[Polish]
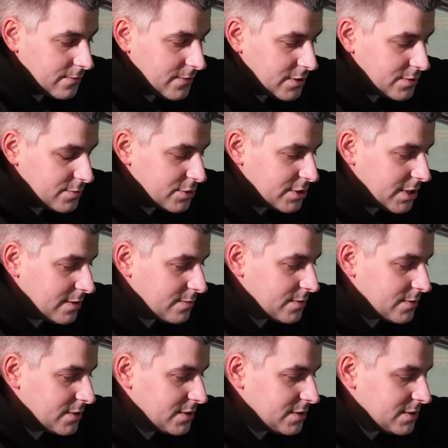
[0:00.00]
również
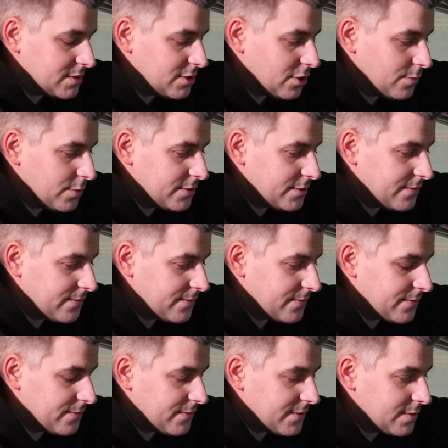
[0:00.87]
musiałem e, zdobyć
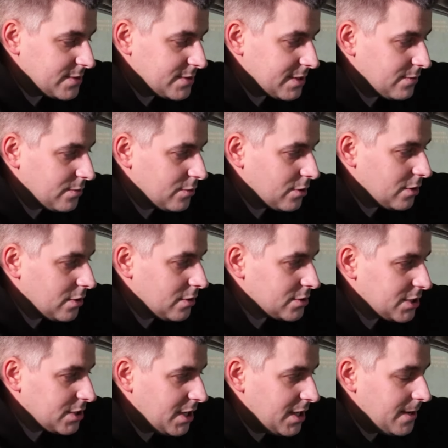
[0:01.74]
w tym samym
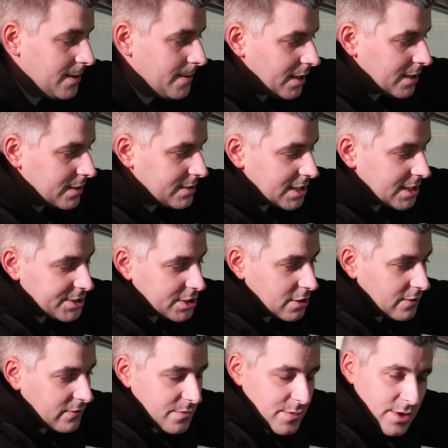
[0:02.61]
kolorze. E,
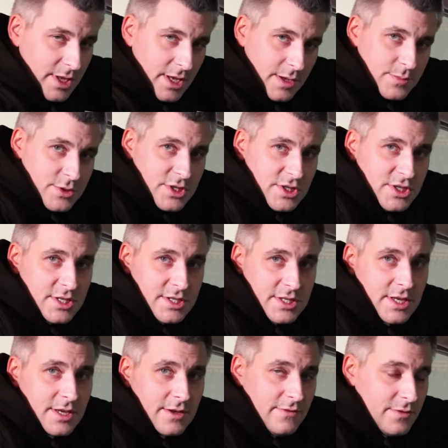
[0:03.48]
dlaczego wymieniam
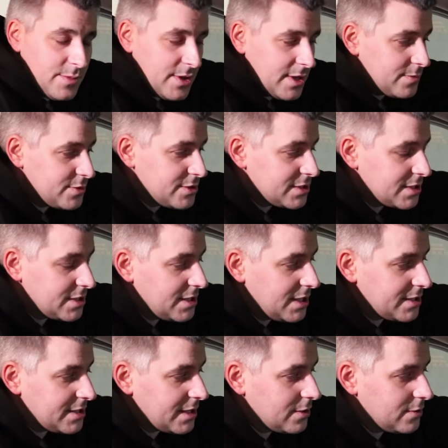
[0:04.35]
przyciski? Wymieniam przyciski
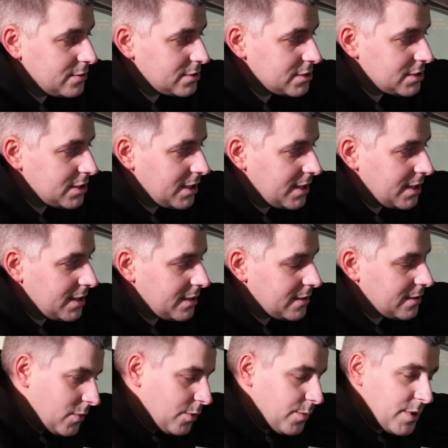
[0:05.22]
dlatego, że
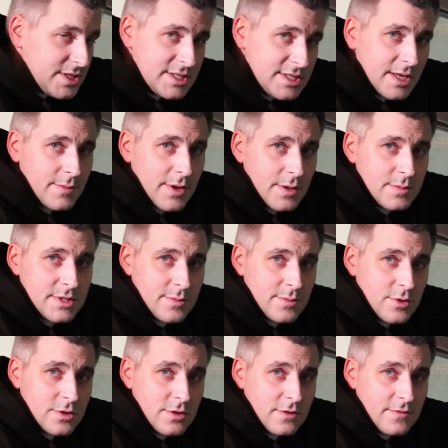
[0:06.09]
obecnie mam
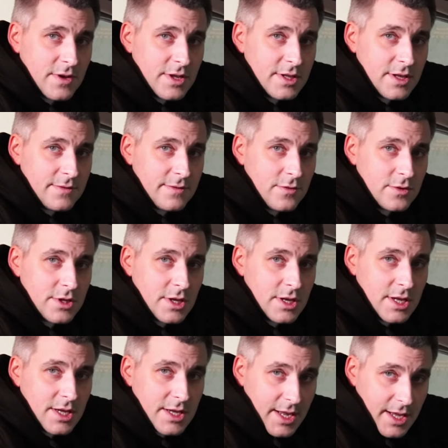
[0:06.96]
zamontowane
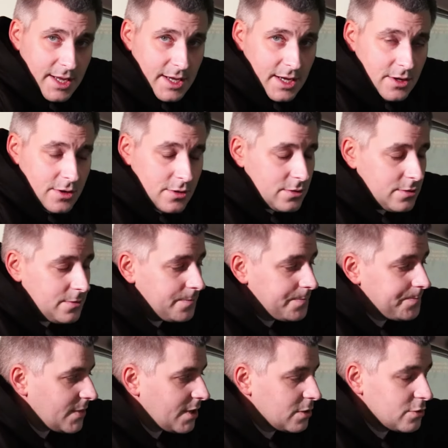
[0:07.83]
fotele Recaro,
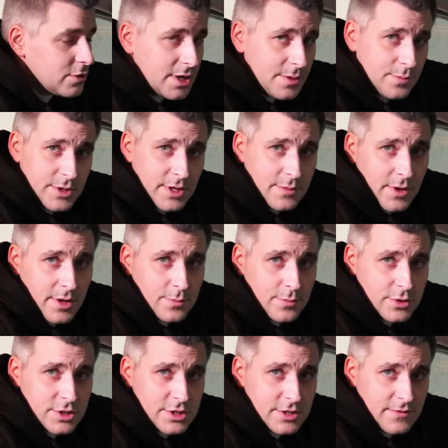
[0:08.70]
które nie mają
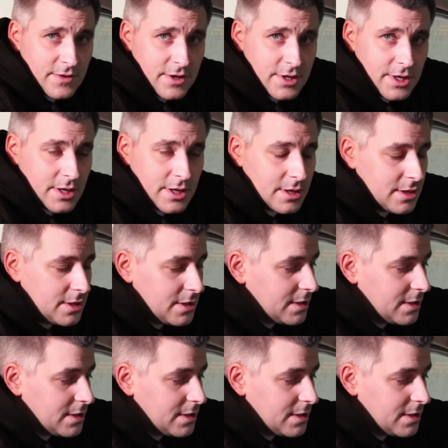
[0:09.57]
podgrzewania.